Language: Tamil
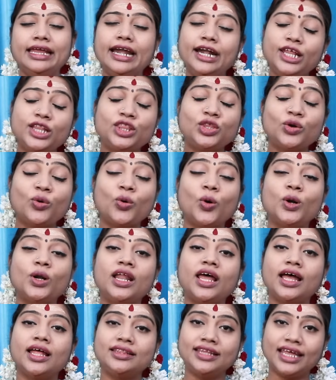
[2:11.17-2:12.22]
எடுத்துக்கொண்ட
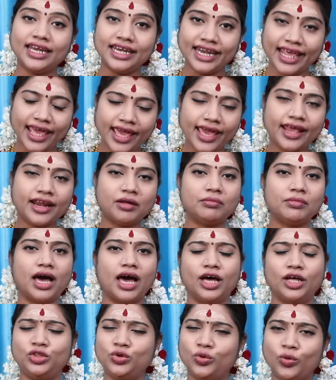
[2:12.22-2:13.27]
அந்த நேரம்
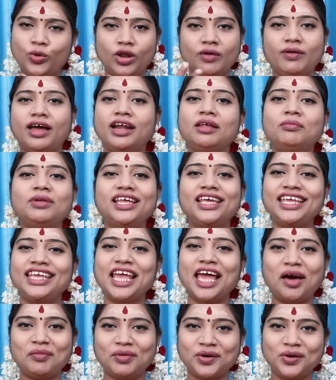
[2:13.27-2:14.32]
அது கூடவா நம்மளுக்கு
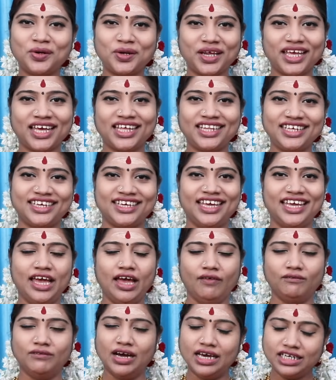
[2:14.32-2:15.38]
ஞாபகம் இருக்காது
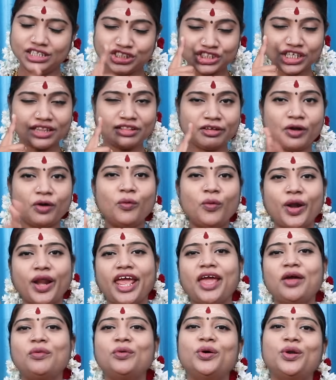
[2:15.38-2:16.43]
வருஷத்துக்கு
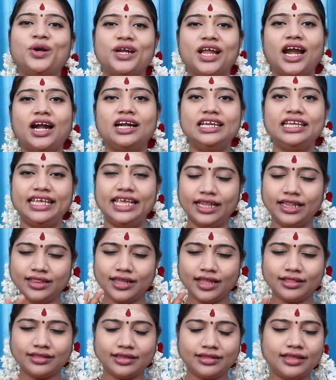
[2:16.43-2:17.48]
ஒரே ஒரு நாள்
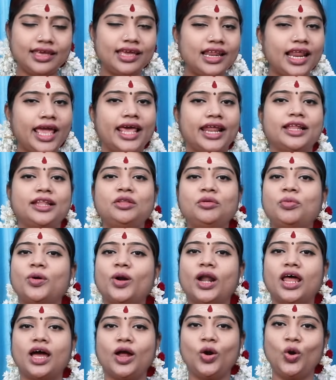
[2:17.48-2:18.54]
எந்த திதியில் இறந்து
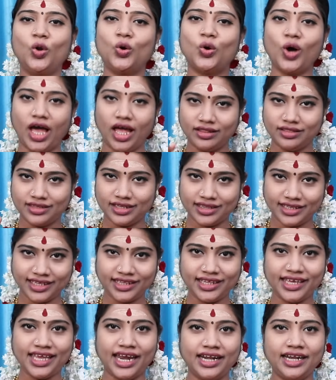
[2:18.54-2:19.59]
போனாங்களோ அந்த
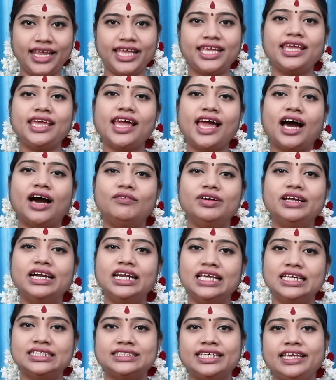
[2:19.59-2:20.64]
திதி அன்னைக்கு
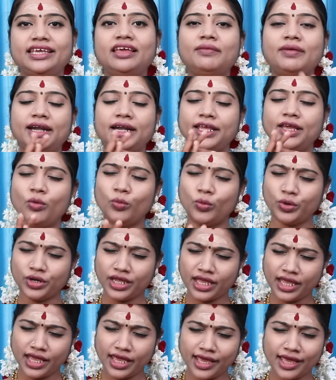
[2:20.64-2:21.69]
அவங்களுக்கு செய்ய வேண்டிய
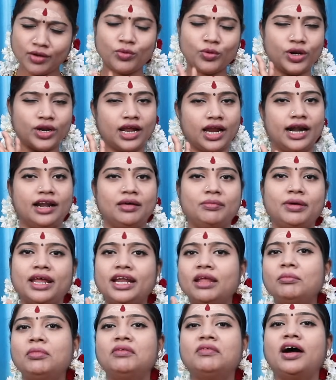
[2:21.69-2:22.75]
ஒரே ஒரு கடமை
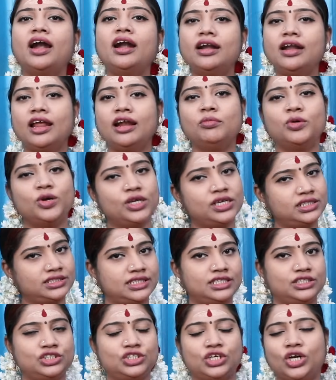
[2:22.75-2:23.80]
நம்ம வாழ்நாள் முழுக்க
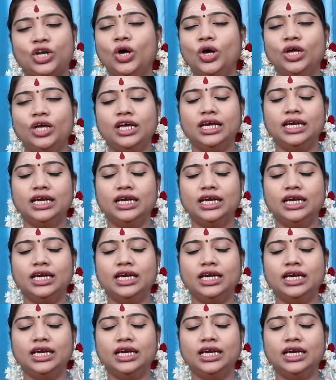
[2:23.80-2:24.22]
செஞ்சிடணும்